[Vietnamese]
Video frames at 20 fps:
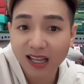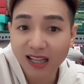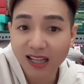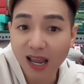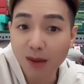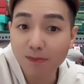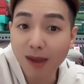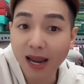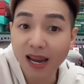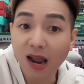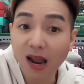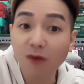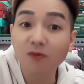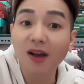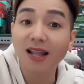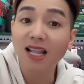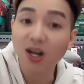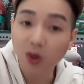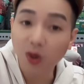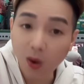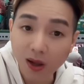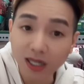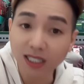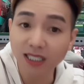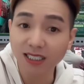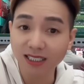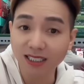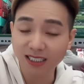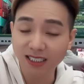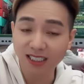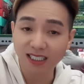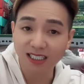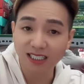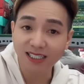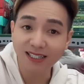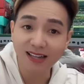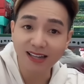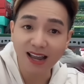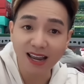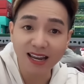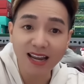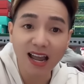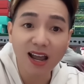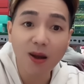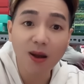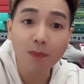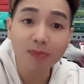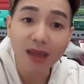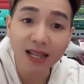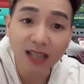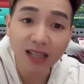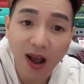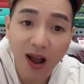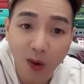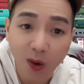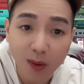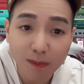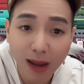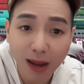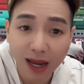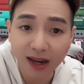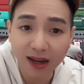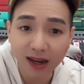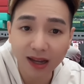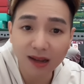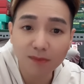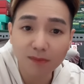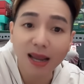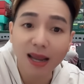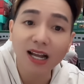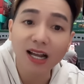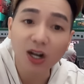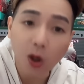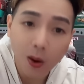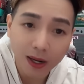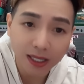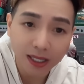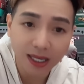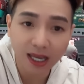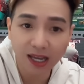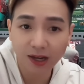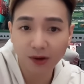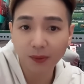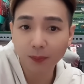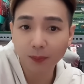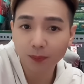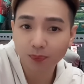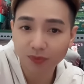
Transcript: thì mày không phải là con người vậy ngày hôm nay tao hỏi mày á mày là con gì